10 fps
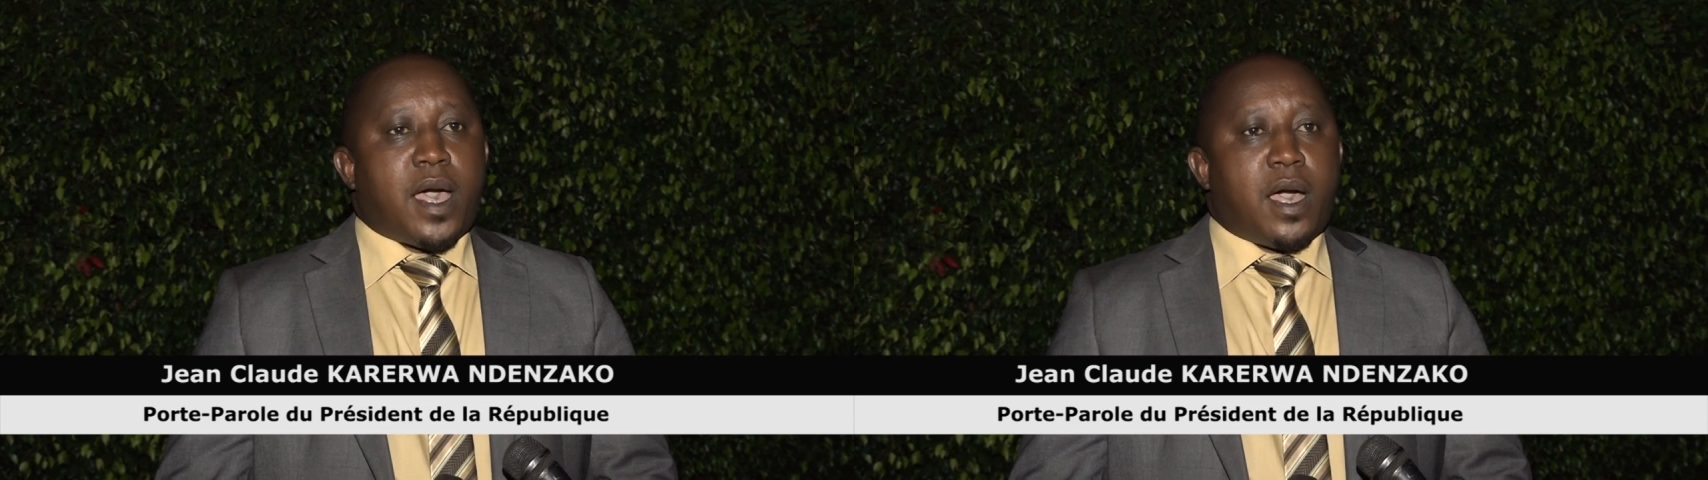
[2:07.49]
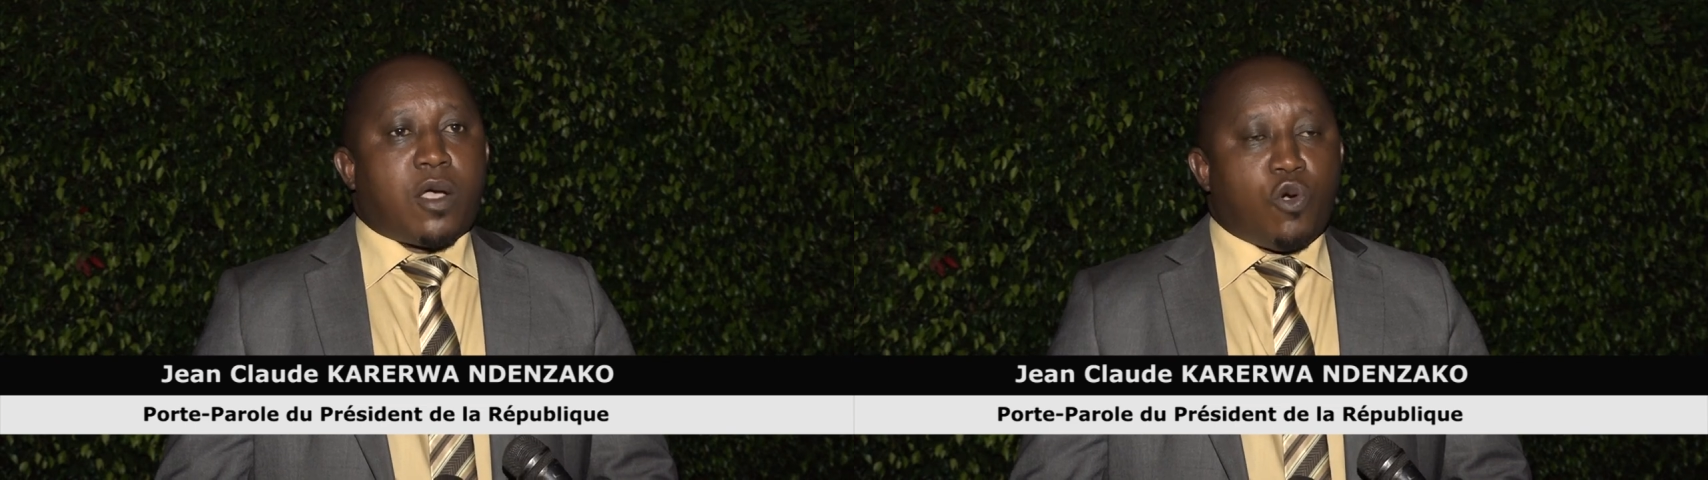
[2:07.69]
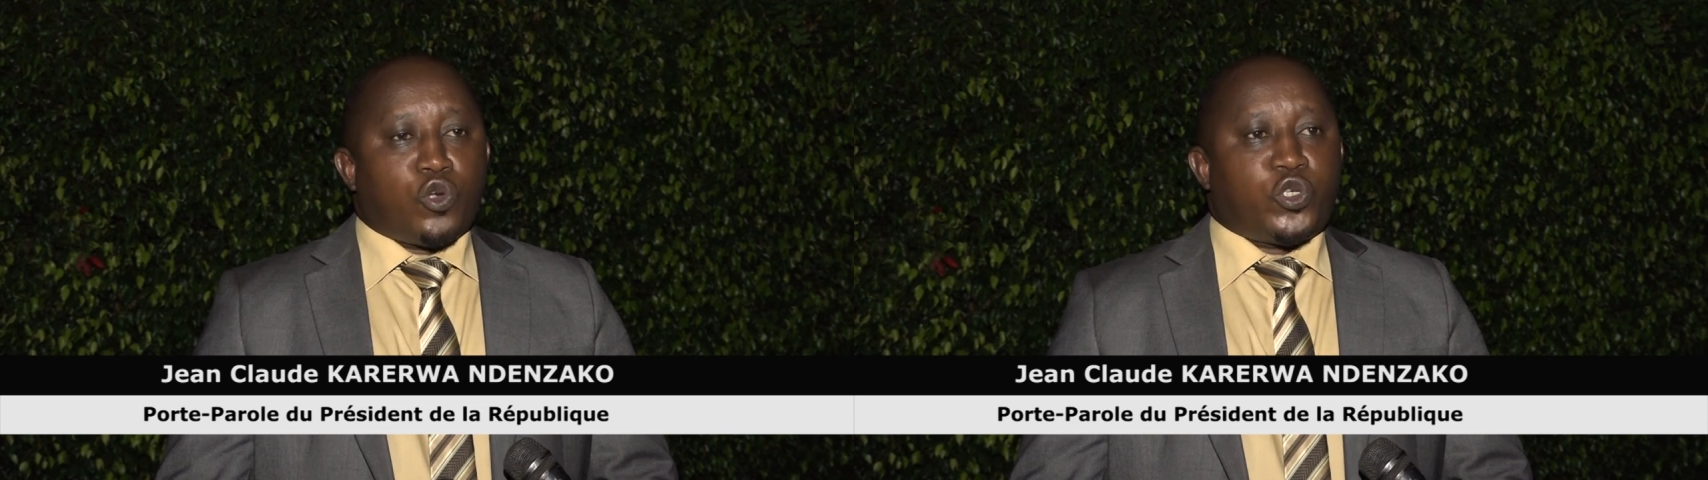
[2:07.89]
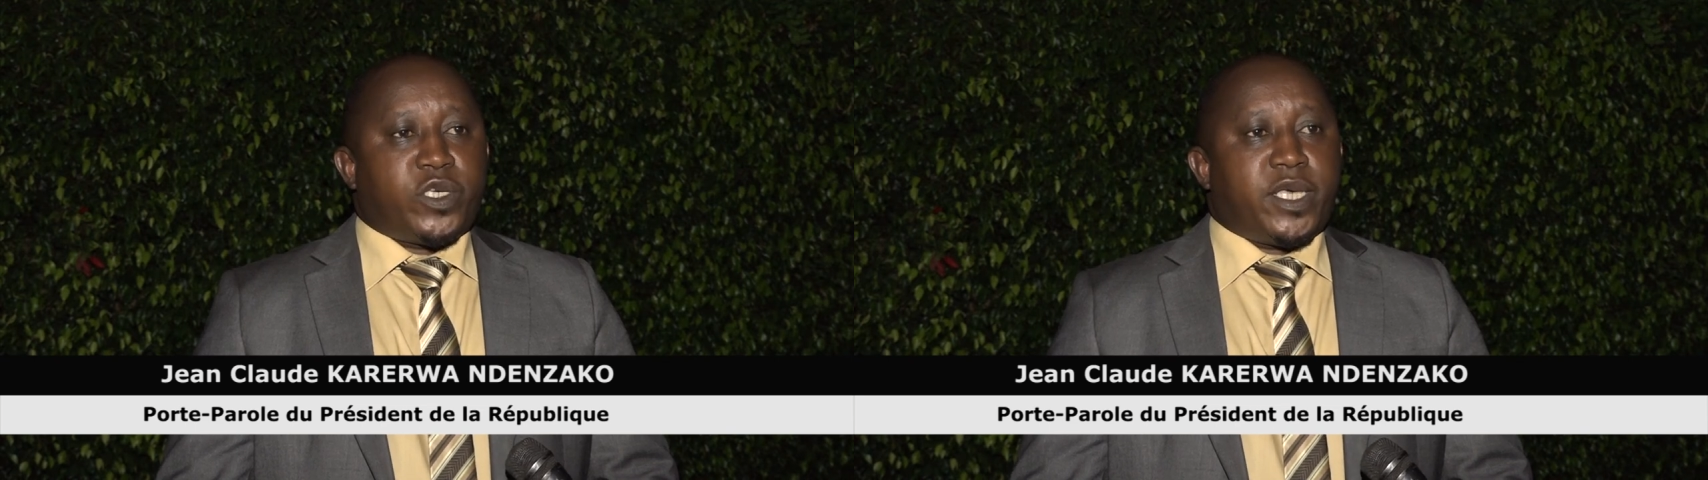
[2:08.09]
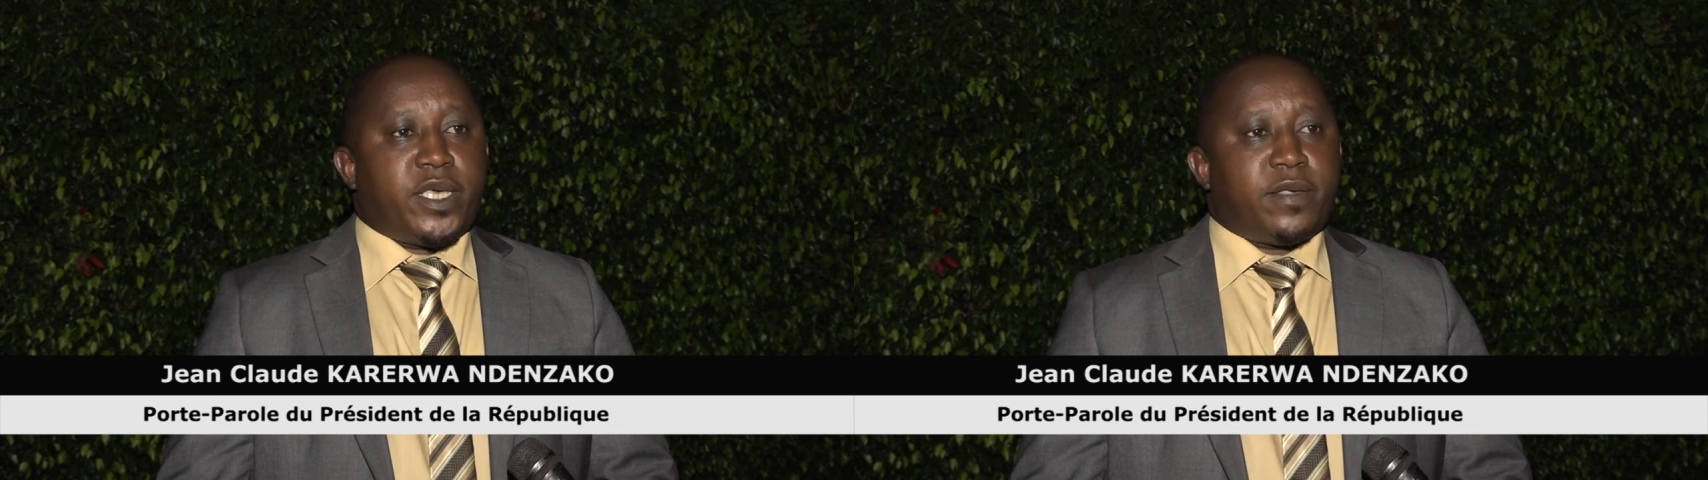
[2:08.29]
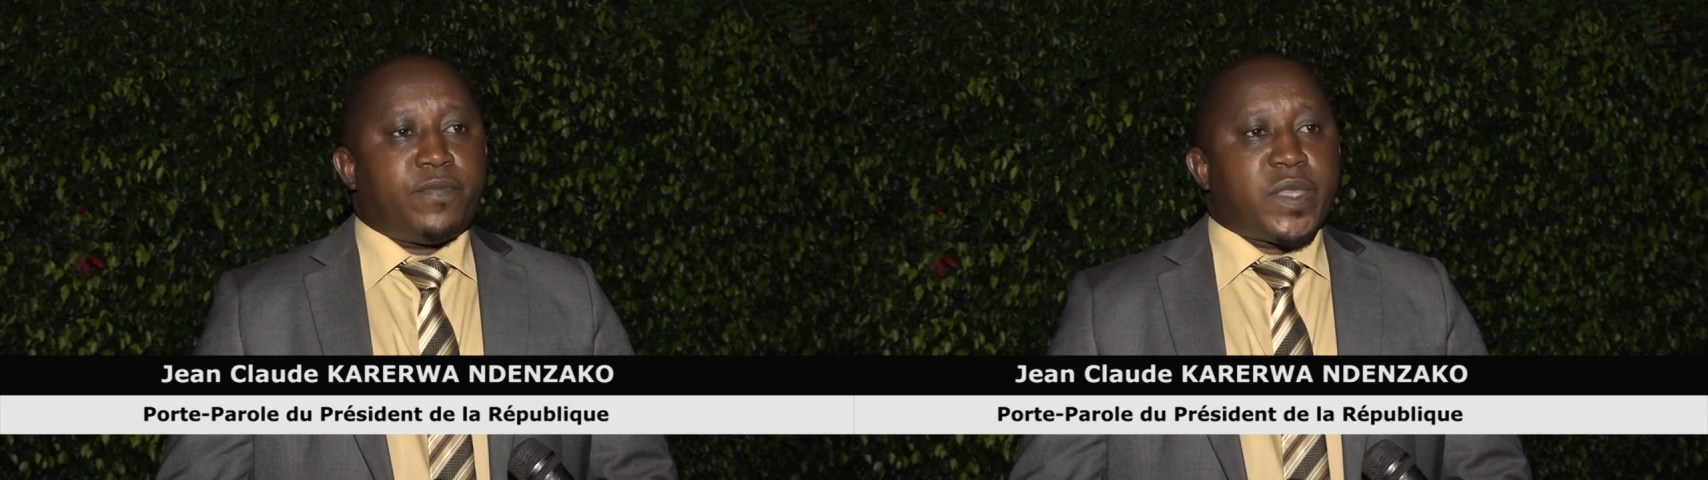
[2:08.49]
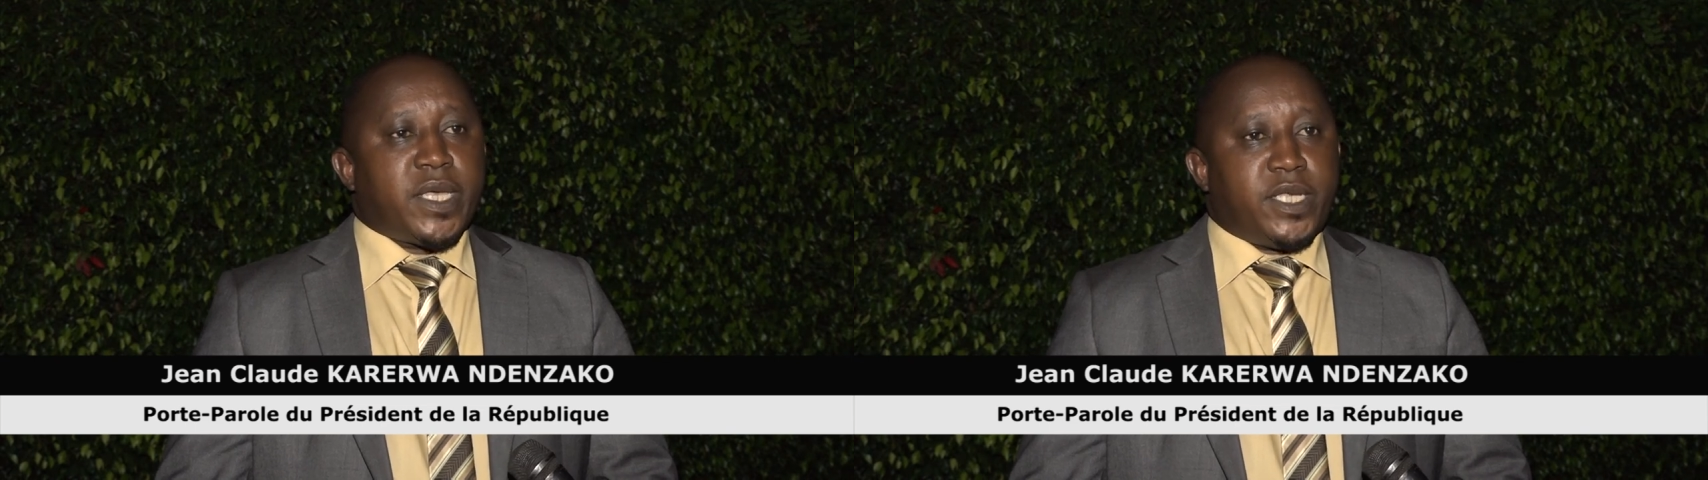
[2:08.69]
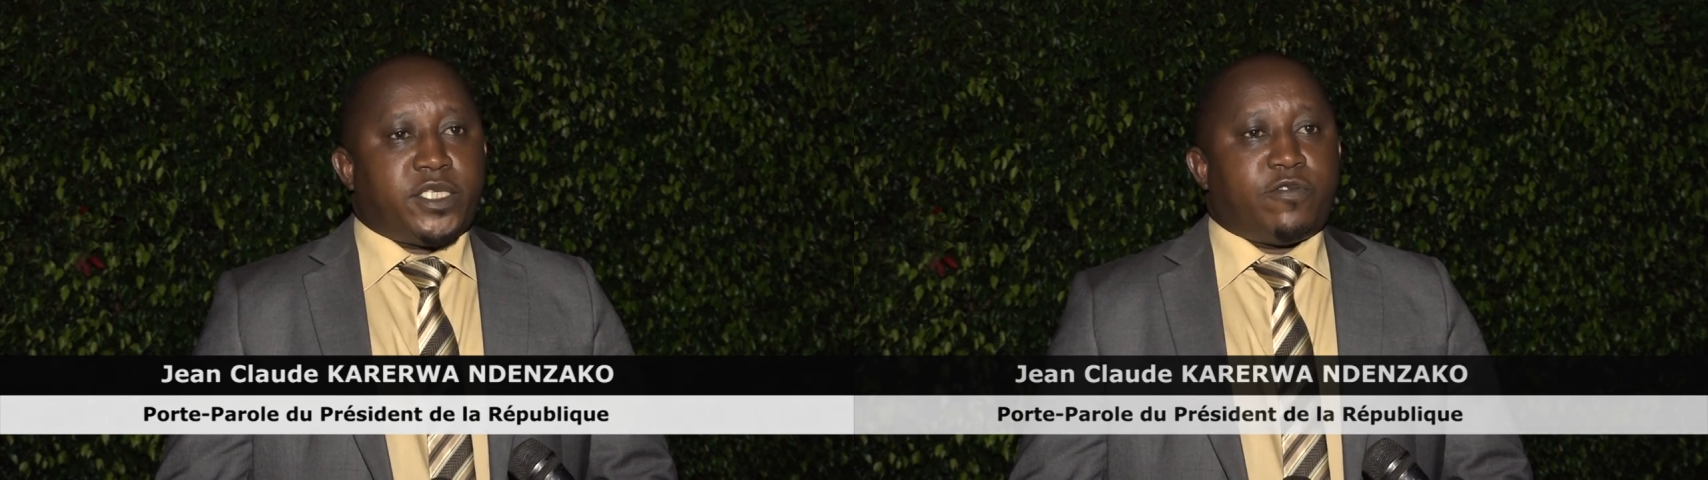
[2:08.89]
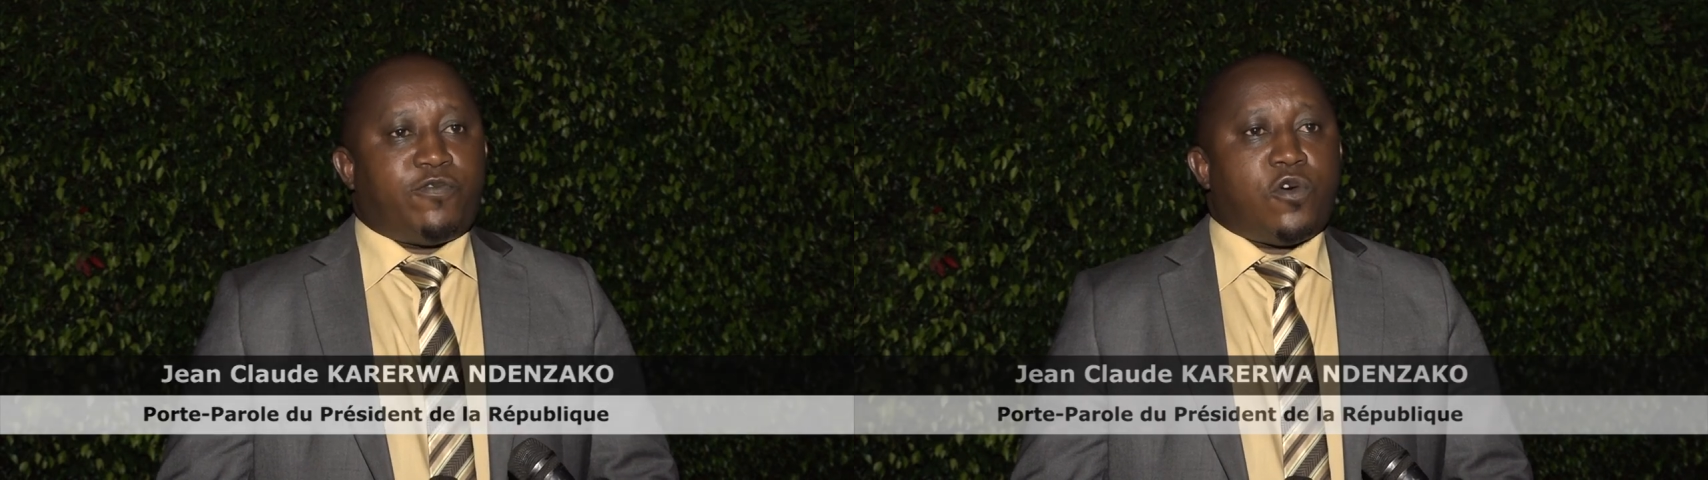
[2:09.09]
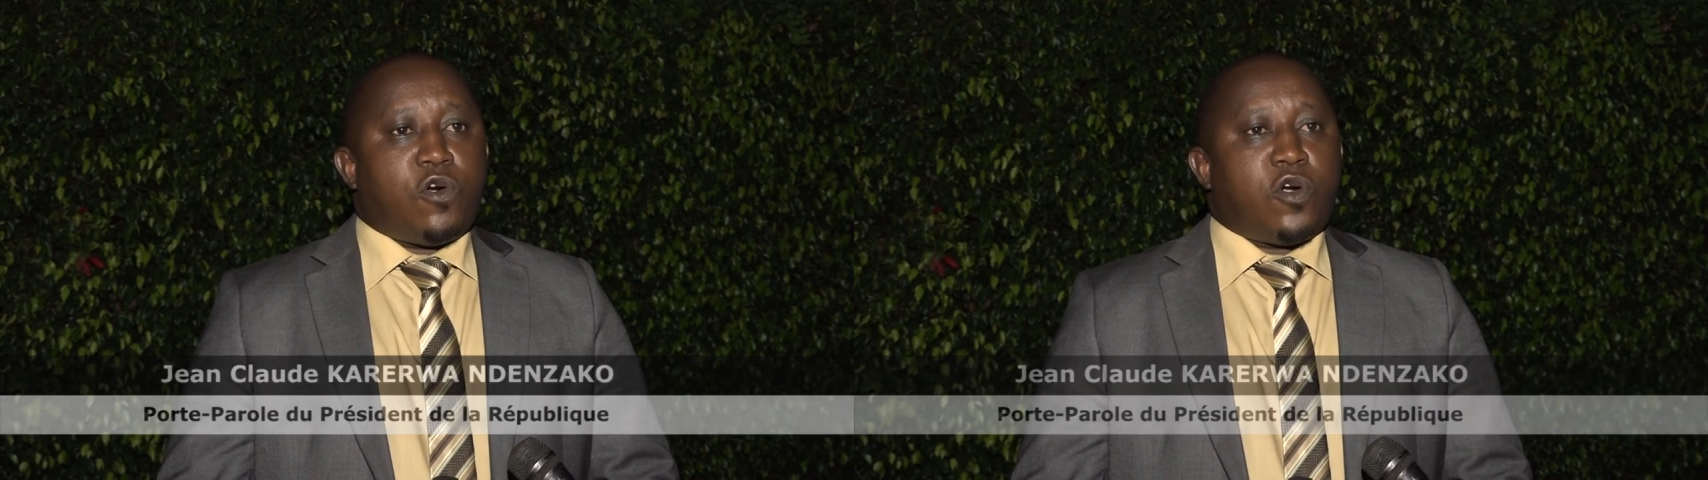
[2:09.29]
à conjuguer les
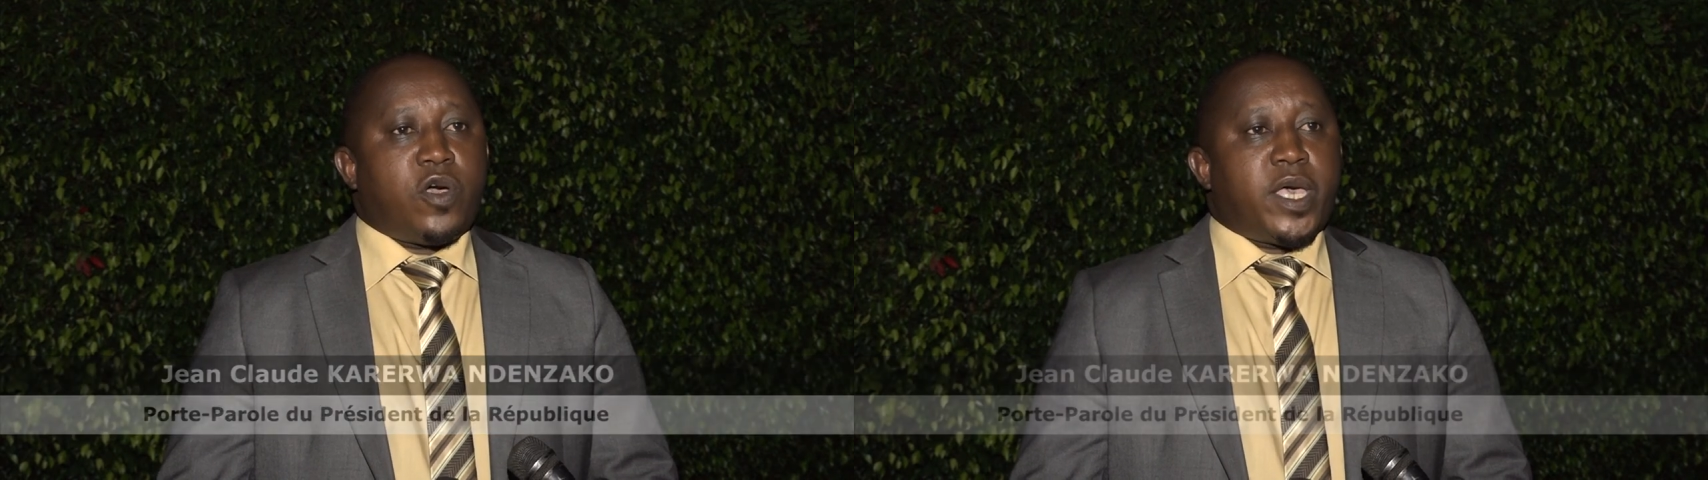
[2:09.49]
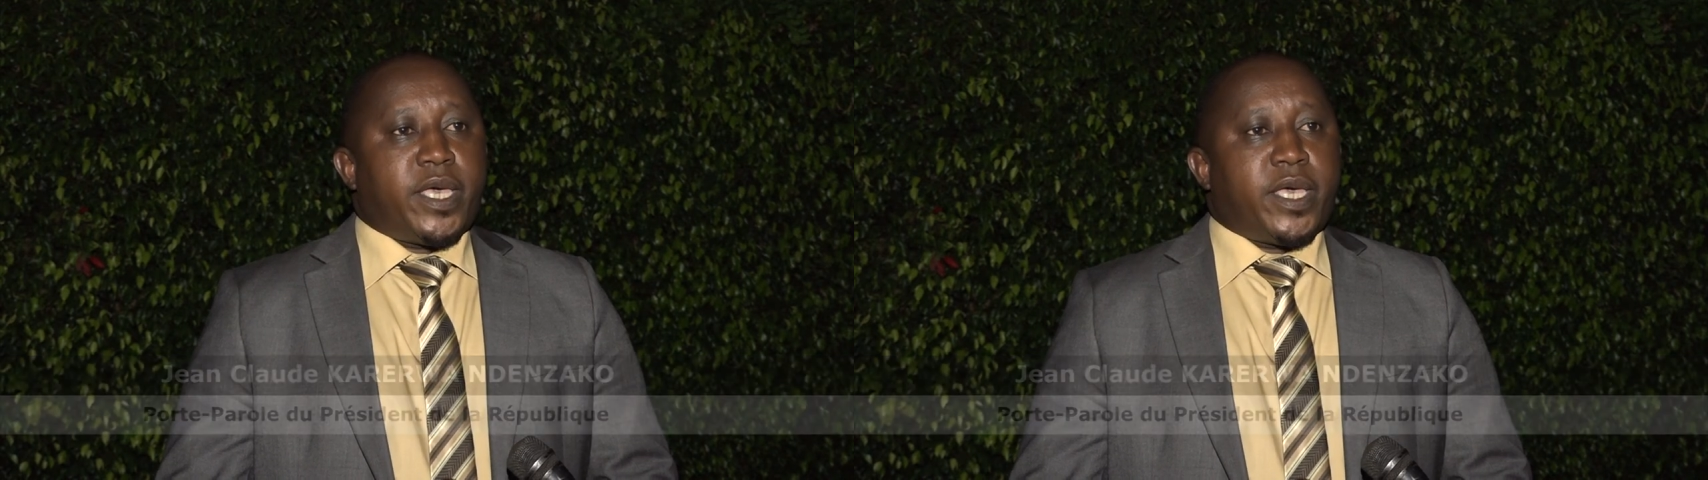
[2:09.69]
efforts